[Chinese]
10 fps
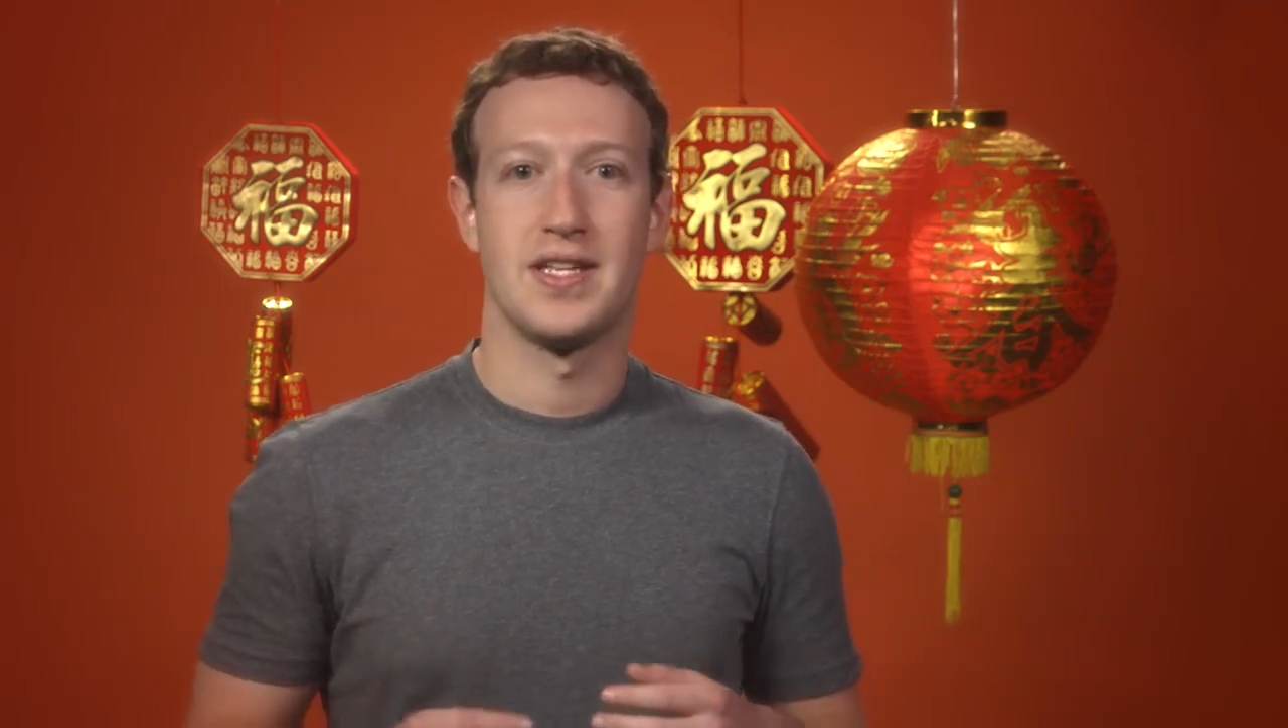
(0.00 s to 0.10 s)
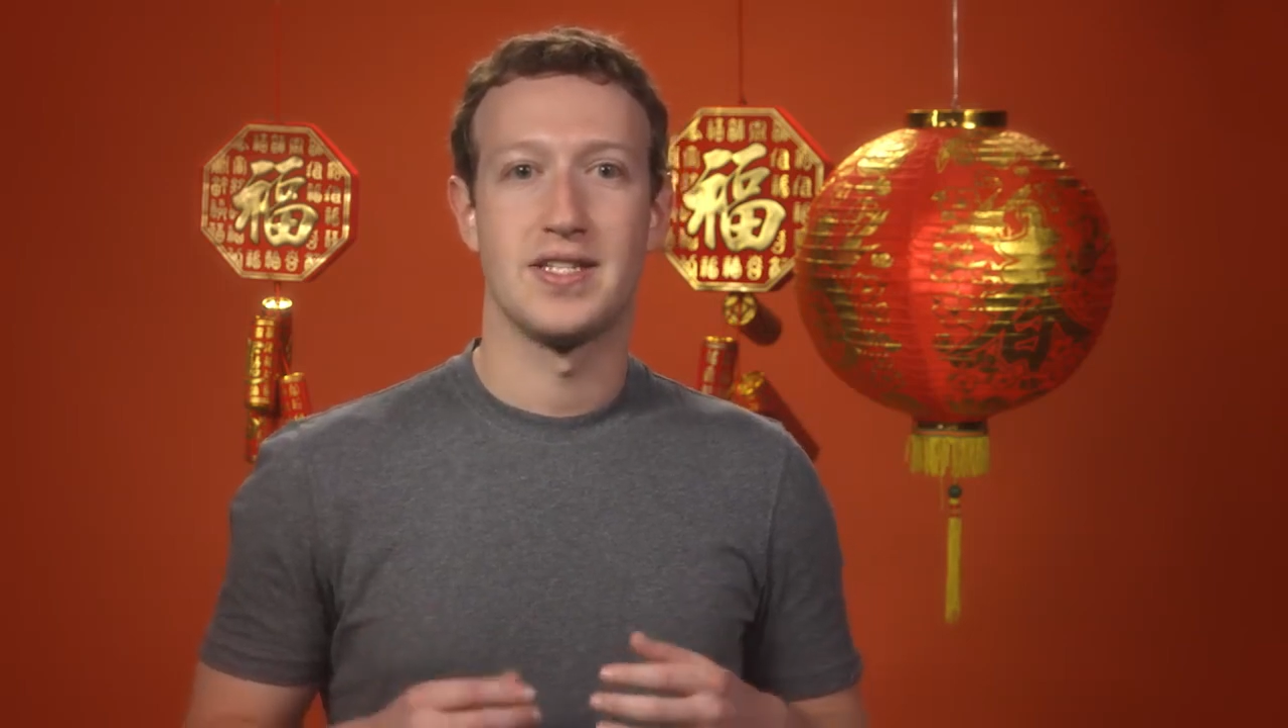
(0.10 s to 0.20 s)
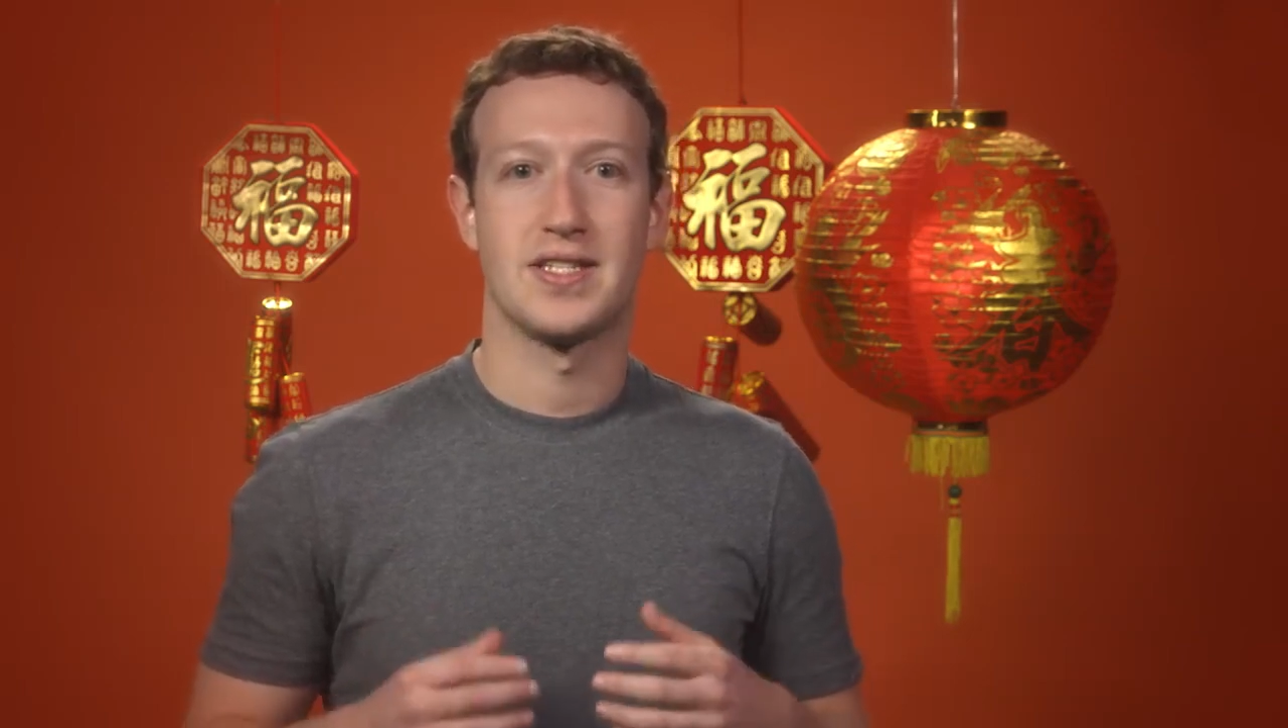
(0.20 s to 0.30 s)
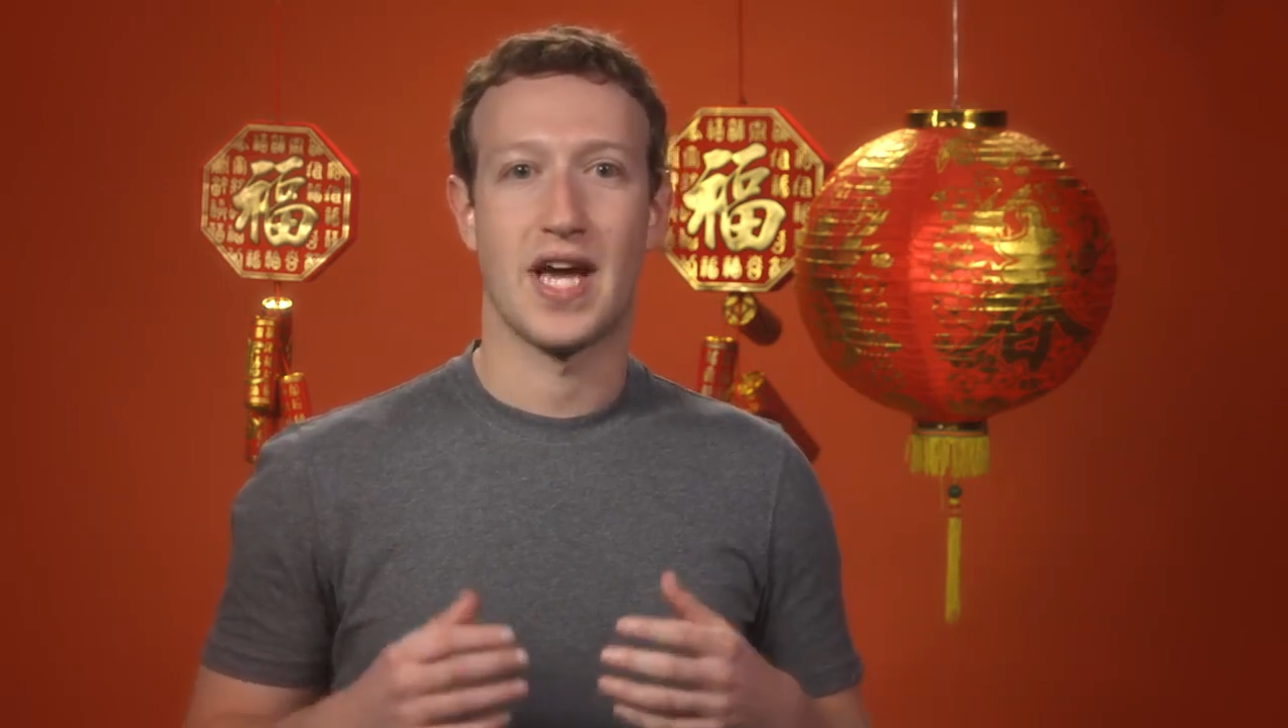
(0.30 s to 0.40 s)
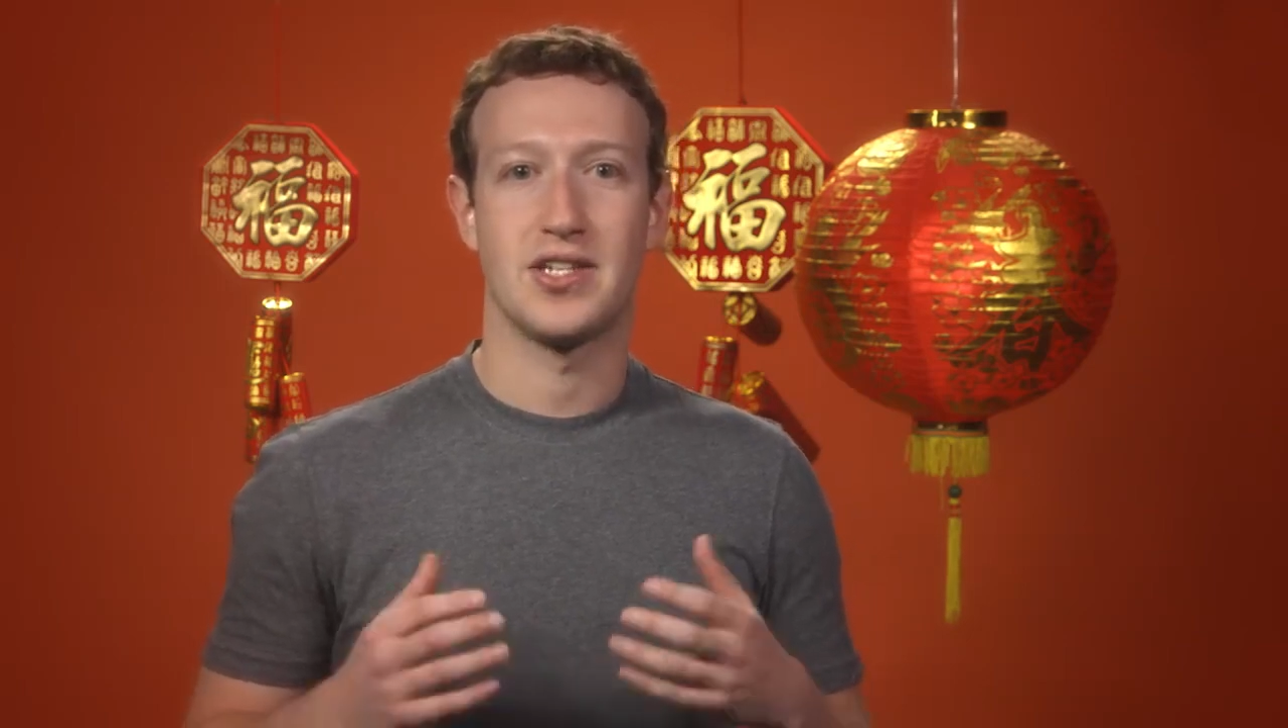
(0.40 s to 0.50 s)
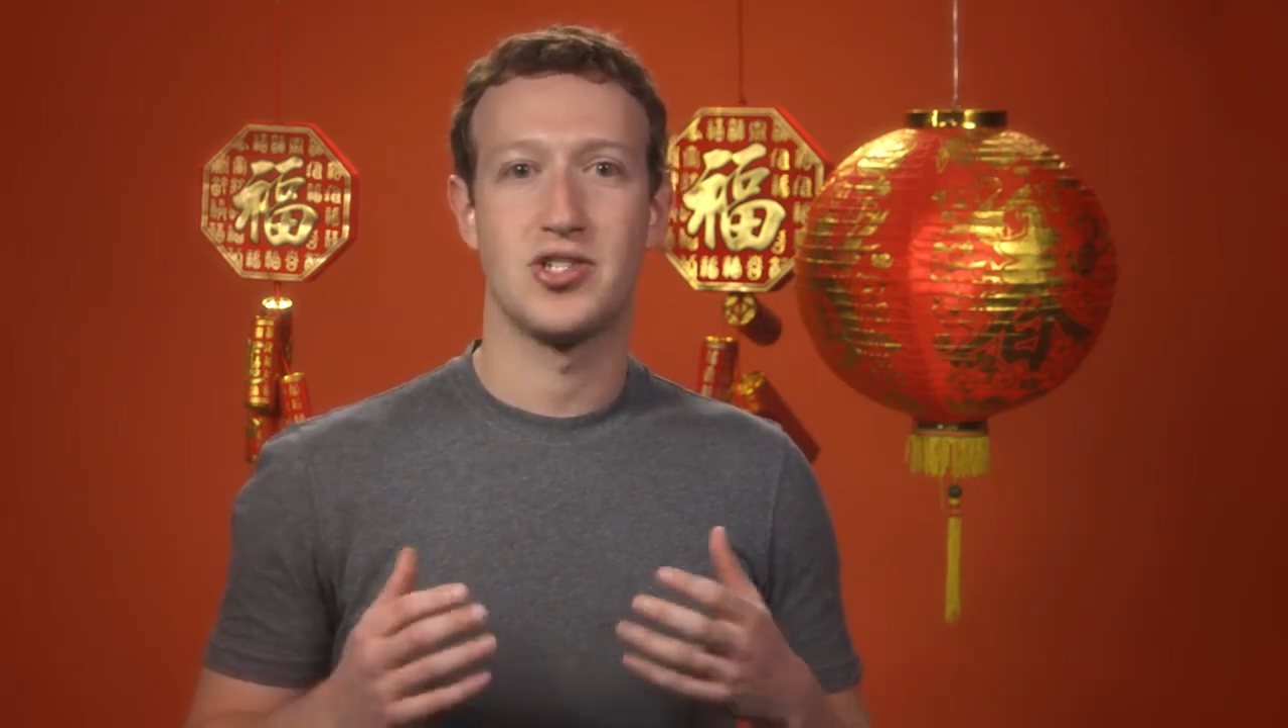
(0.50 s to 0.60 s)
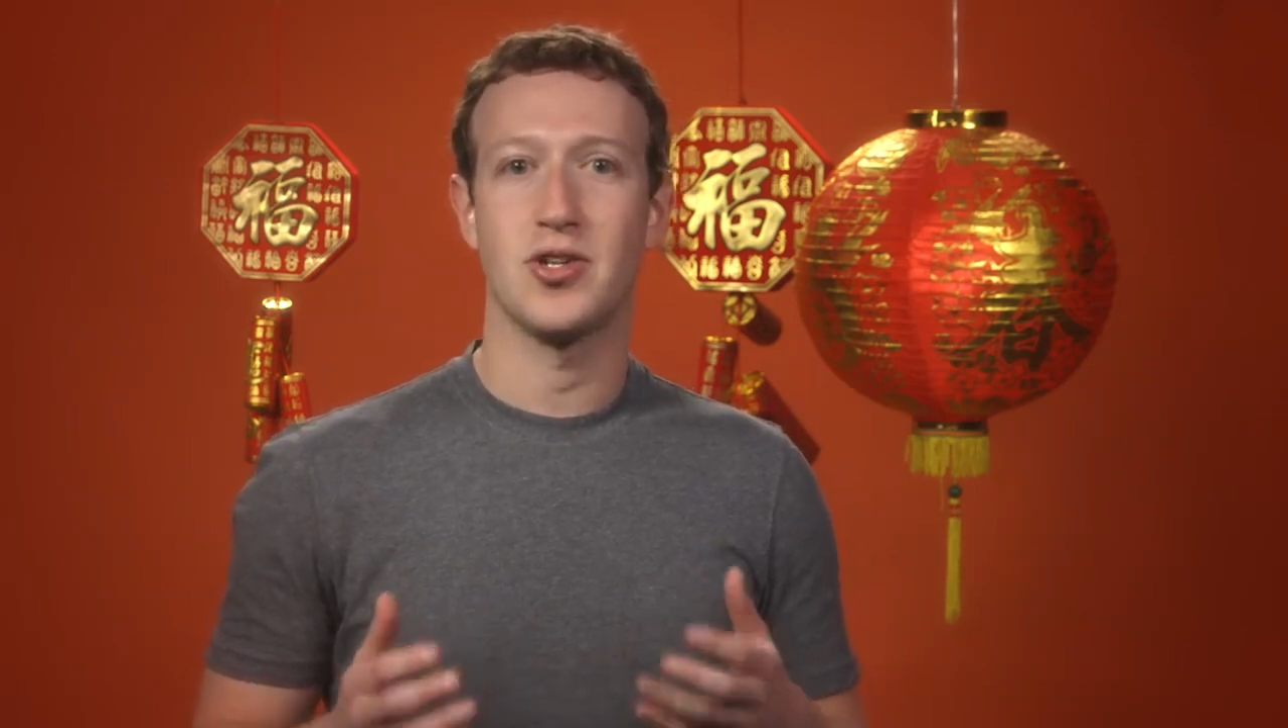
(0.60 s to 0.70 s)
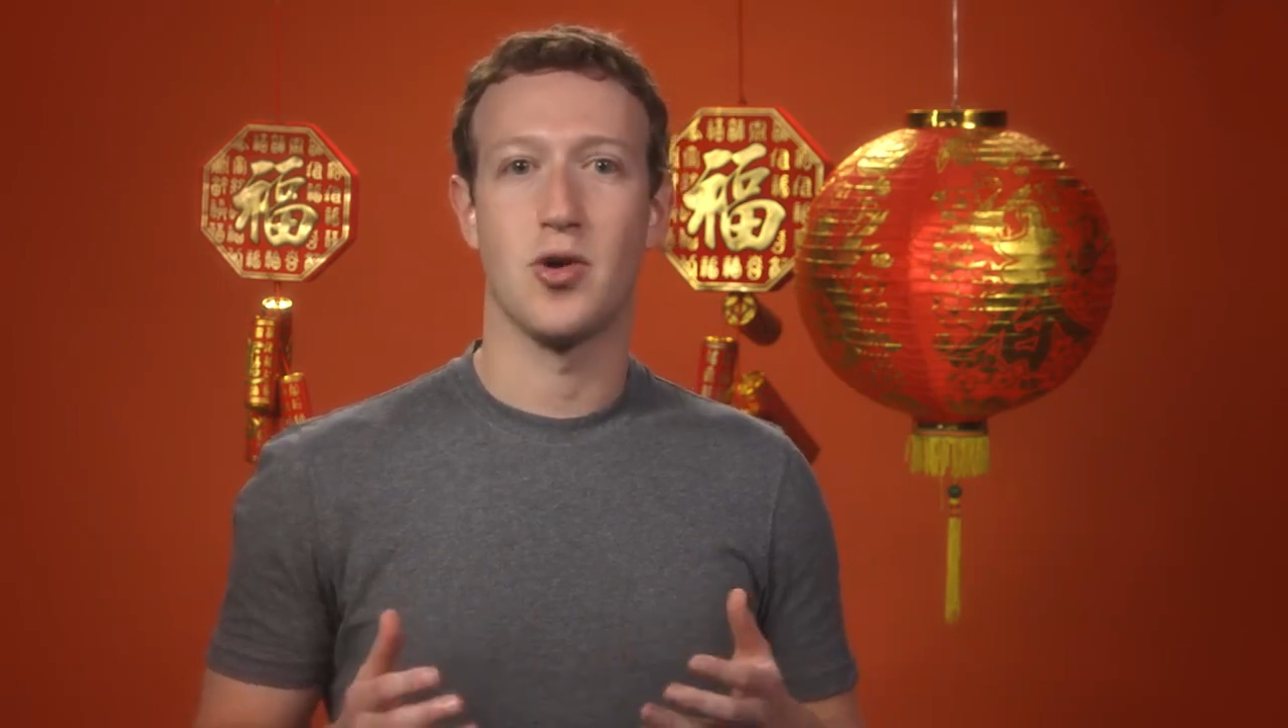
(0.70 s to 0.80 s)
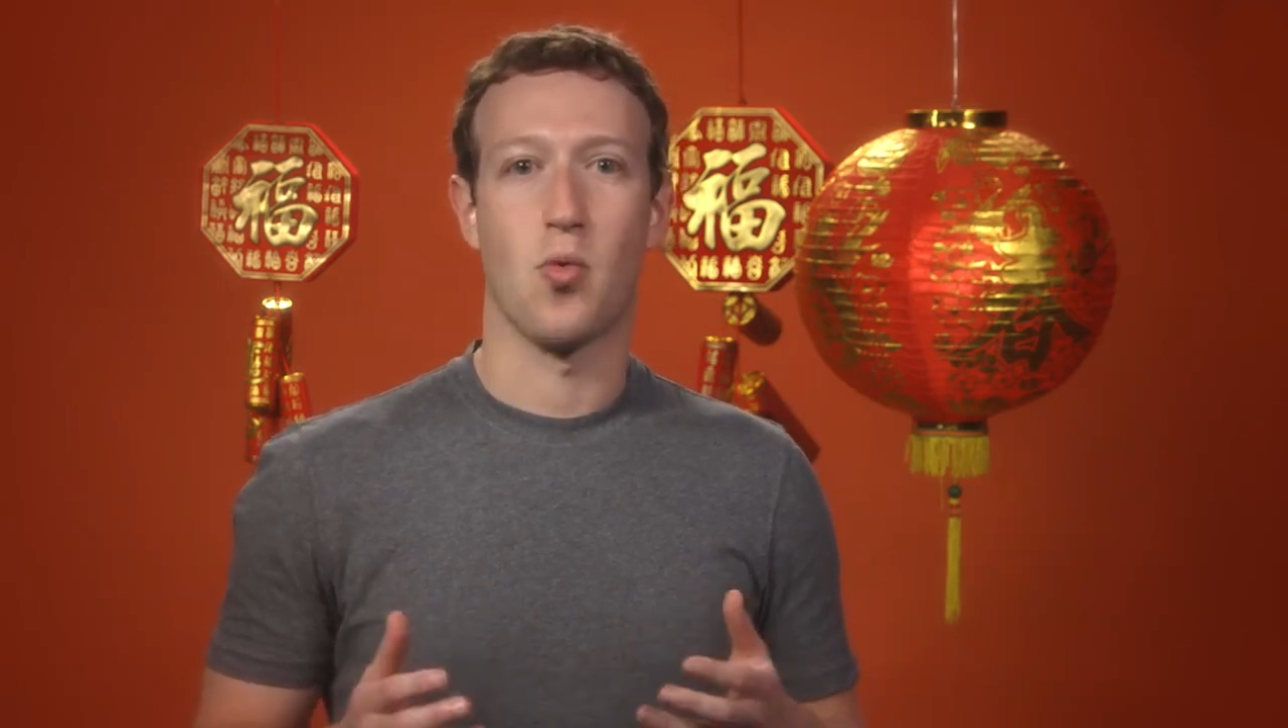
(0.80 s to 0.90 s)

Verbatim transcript: 在这个